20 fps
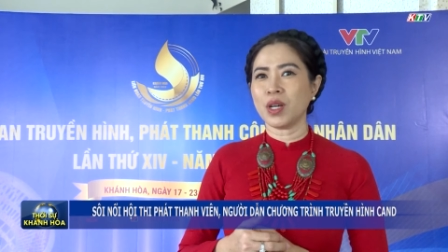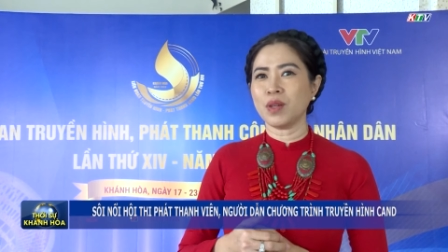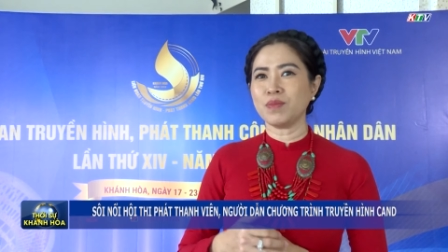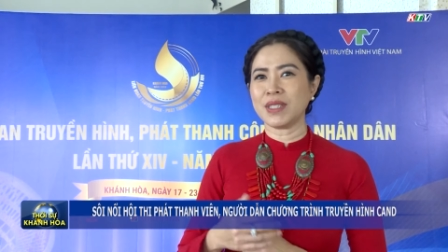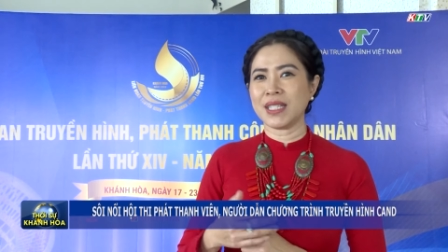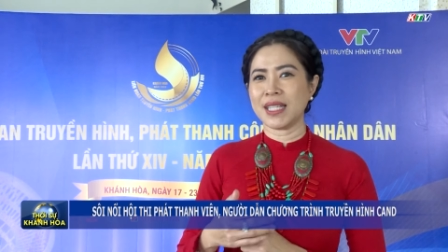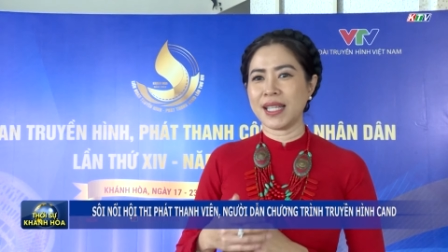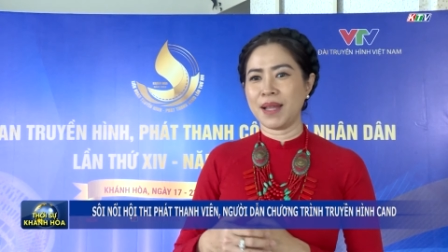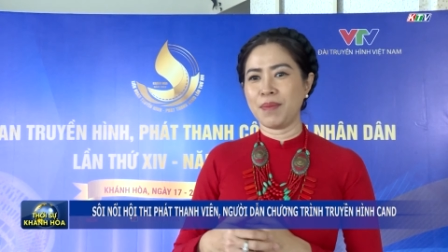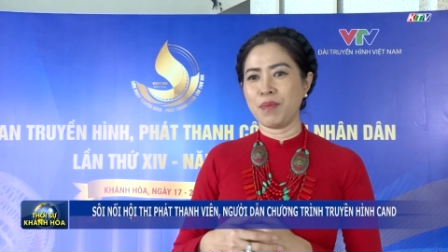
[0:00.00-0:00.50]

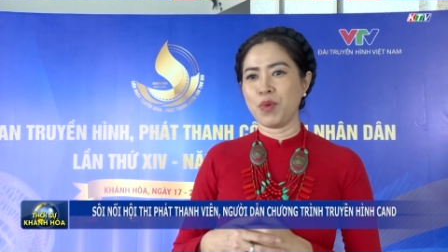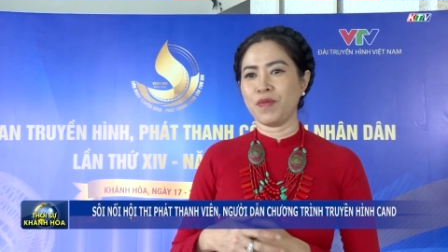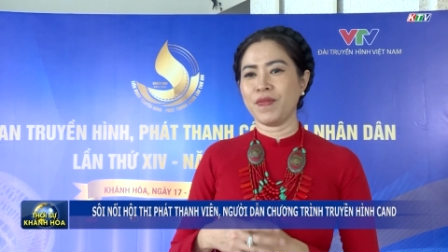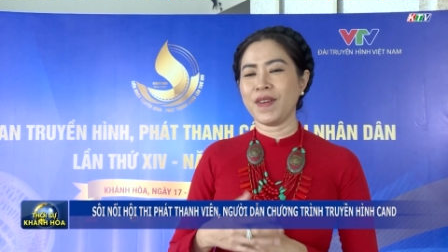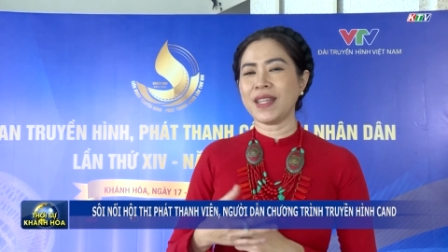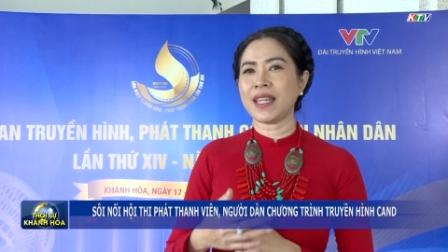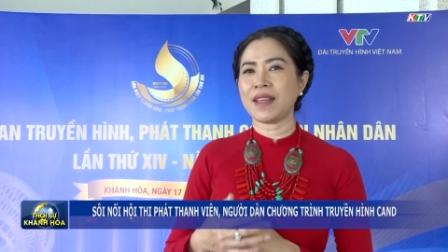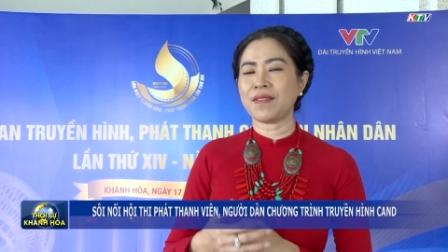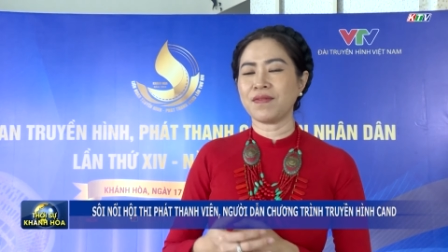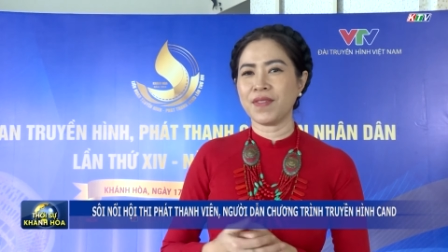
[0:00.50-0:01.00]
không chỉ là
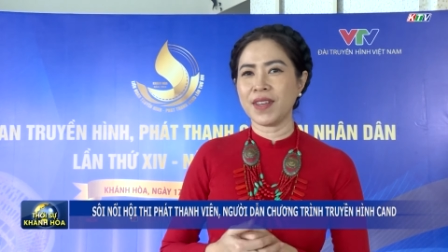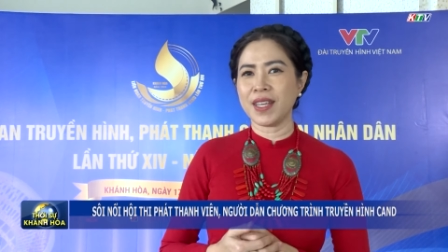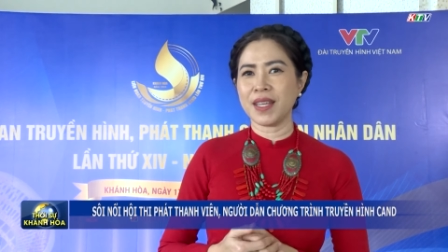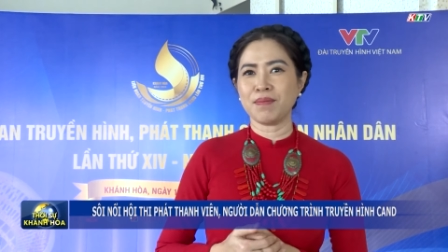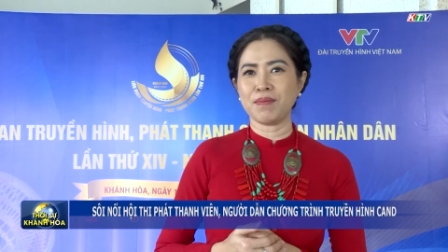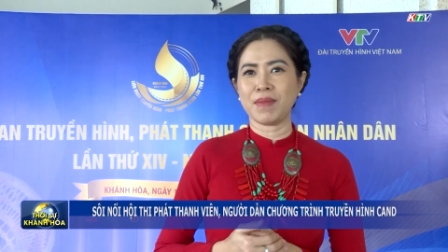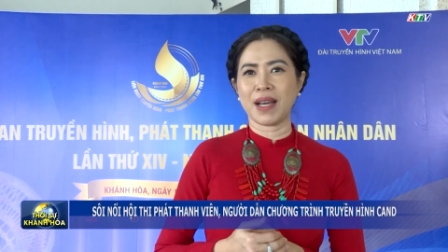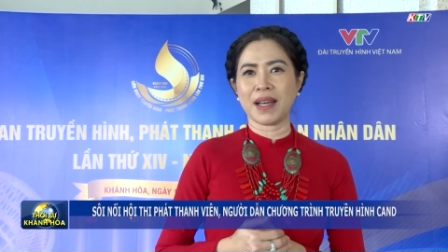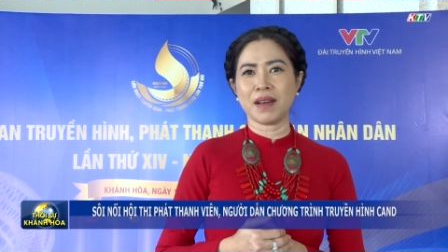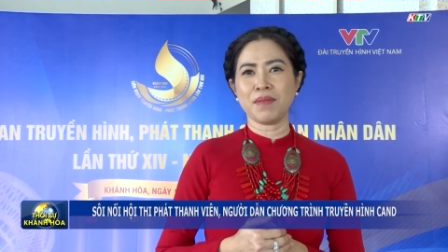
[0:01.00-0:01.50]
một phát thanh
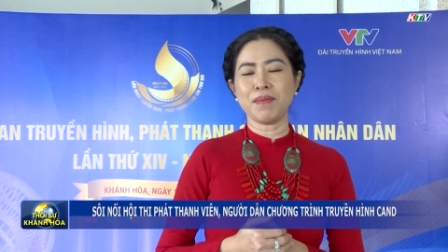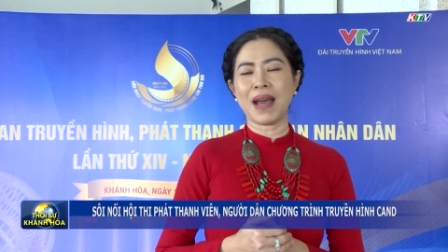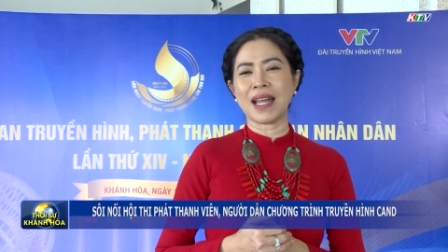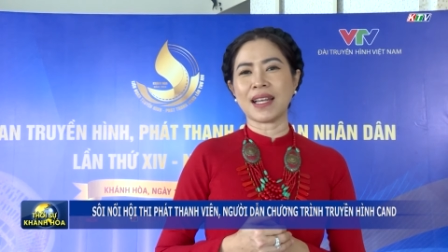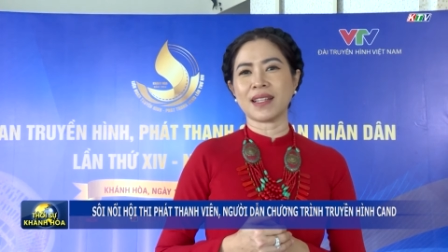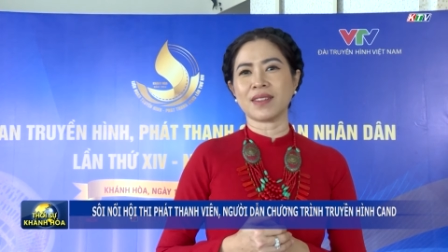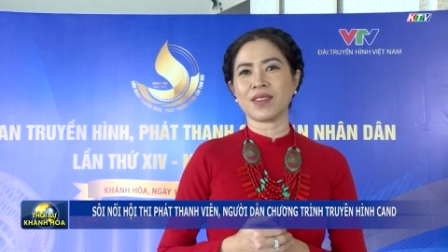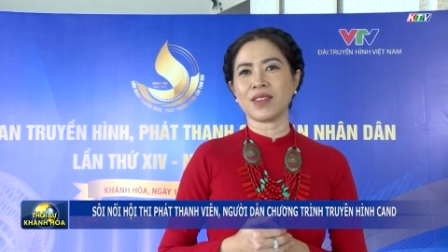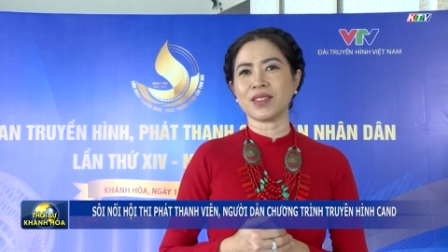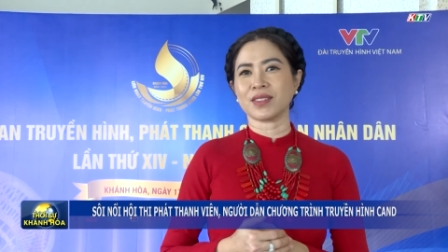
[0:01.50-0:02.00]
viên mà các
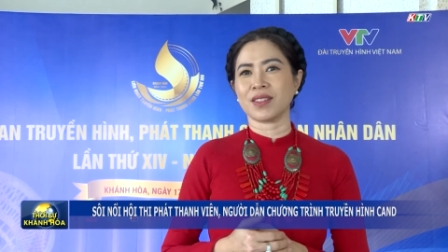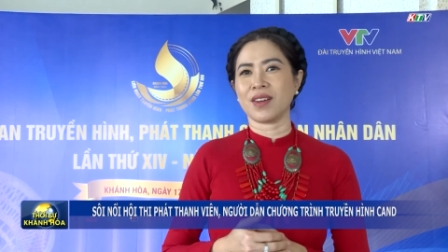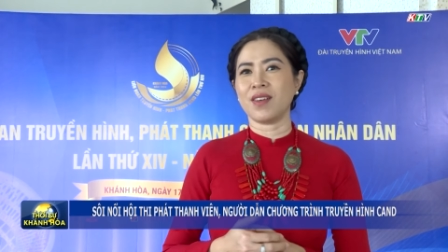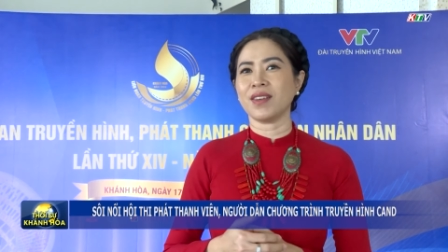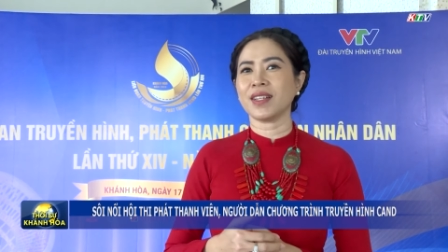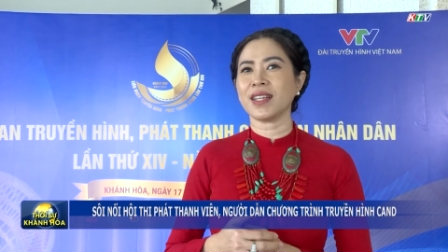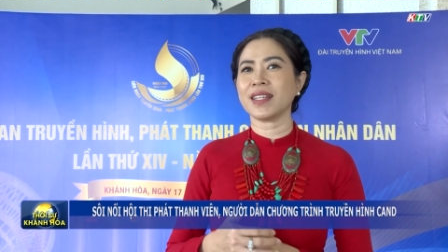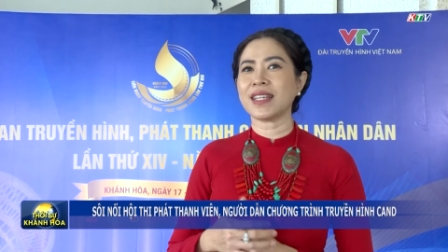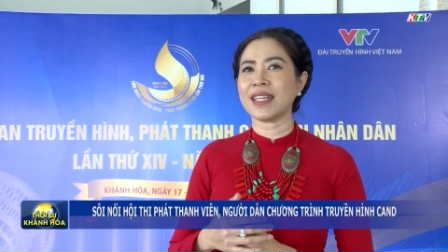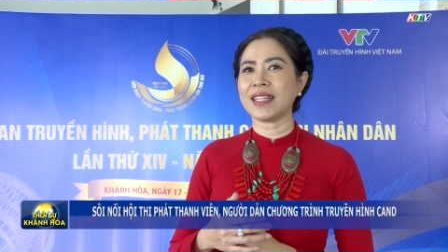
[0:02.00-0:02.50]
bạn còn
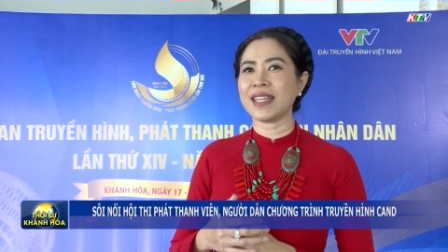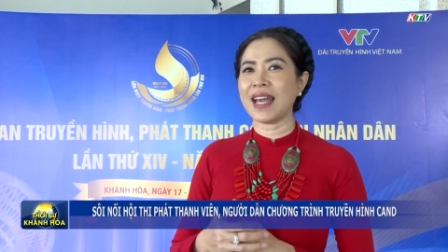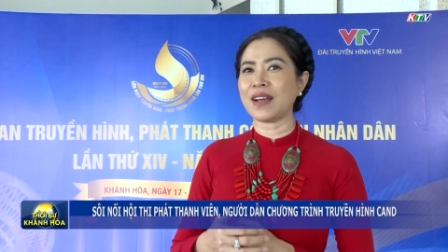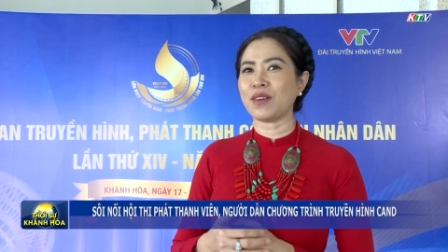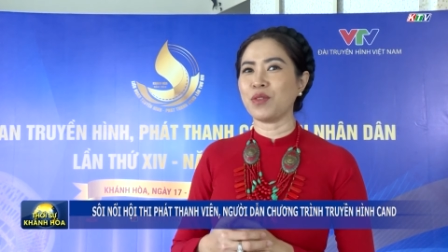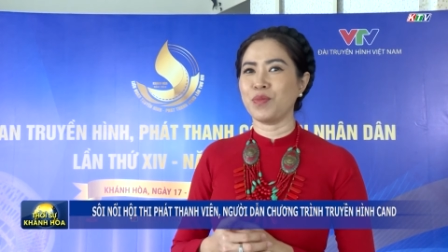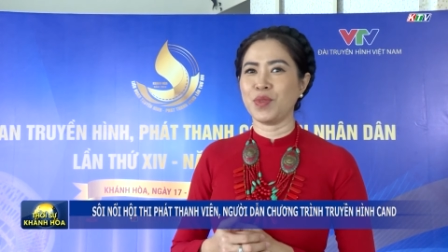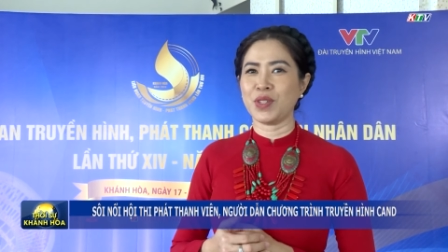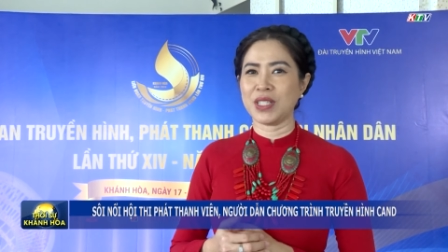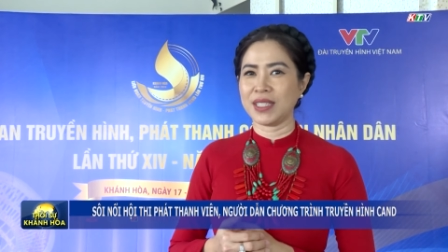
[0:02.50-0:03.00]
có cái kỹ năng
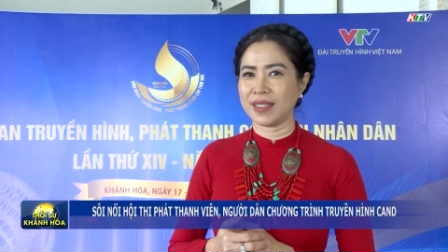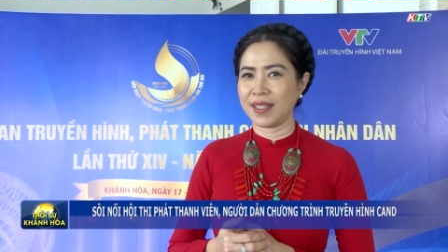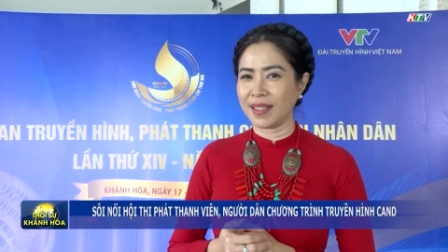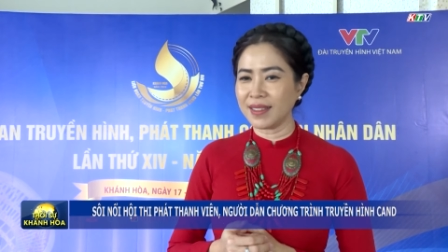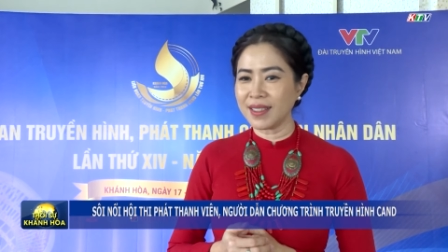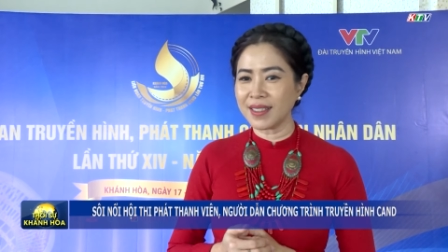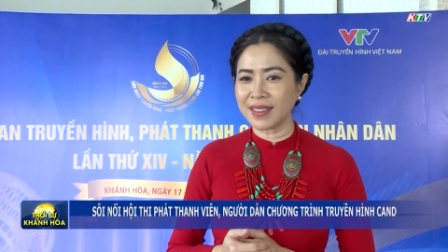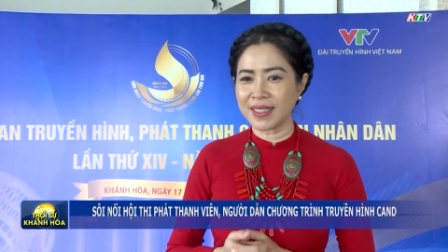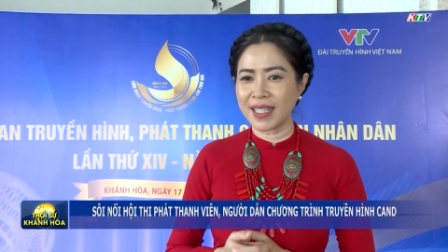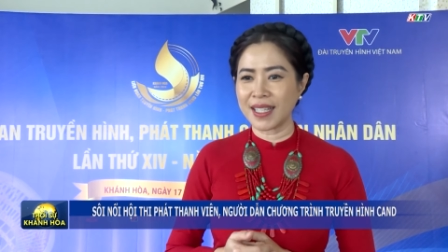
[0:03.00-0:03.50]
của một người
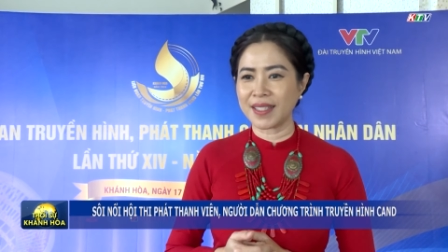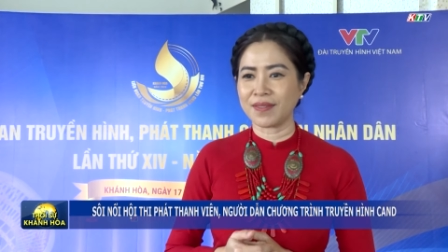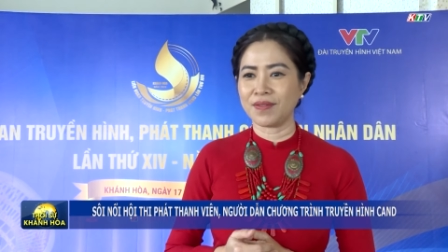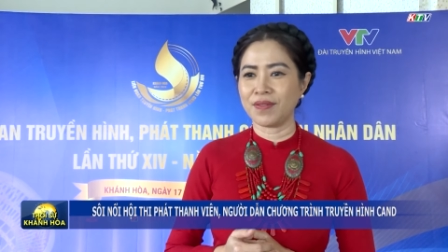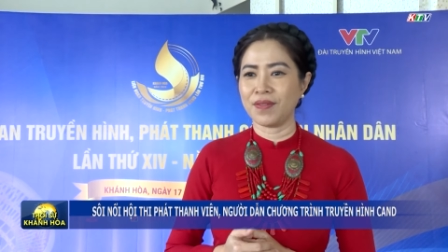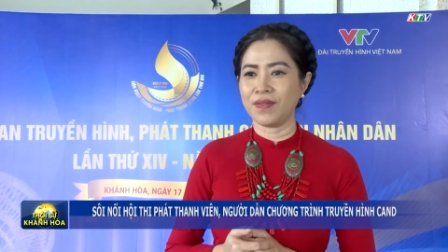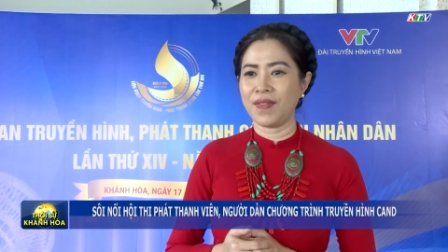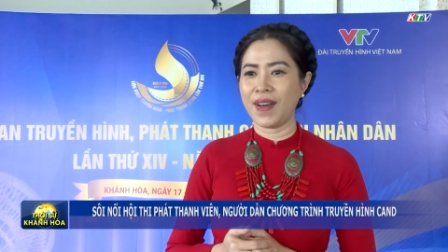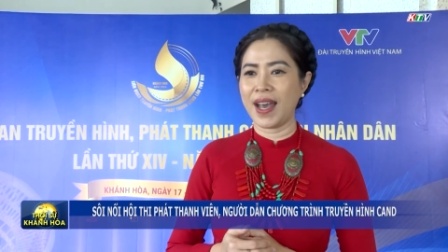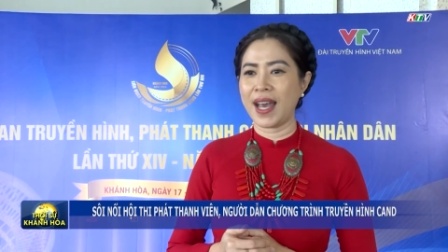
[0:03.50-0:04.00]
dẫn chương trình
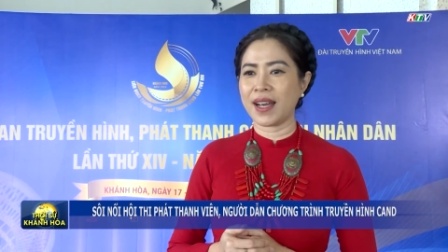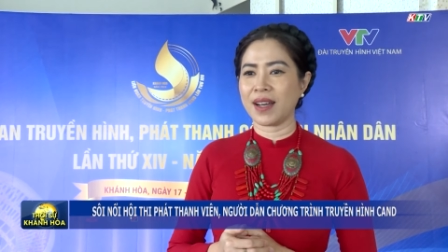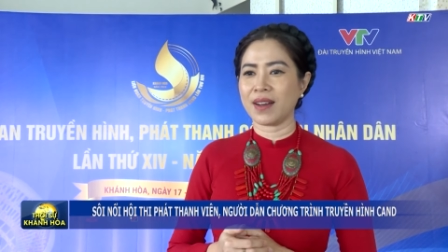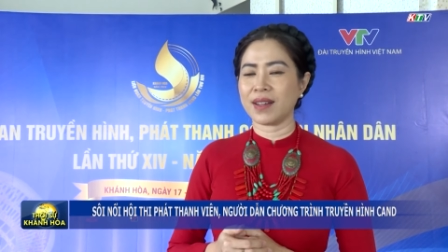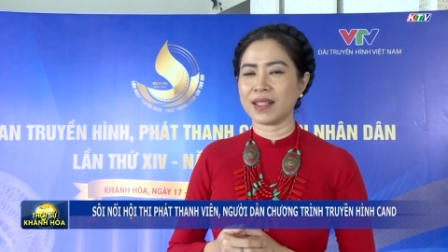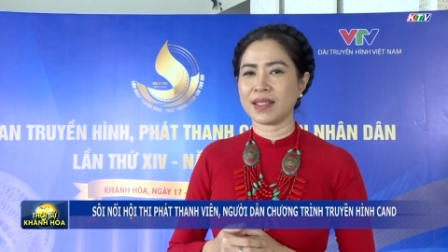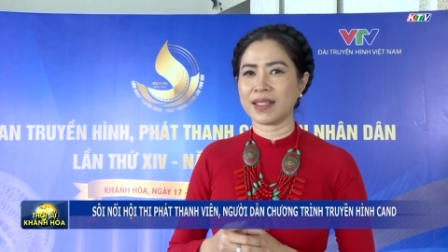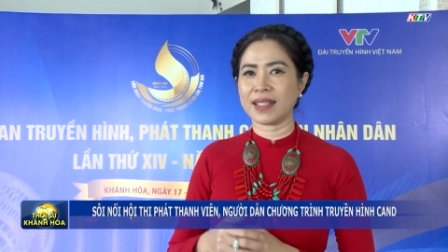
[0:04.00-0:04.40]
và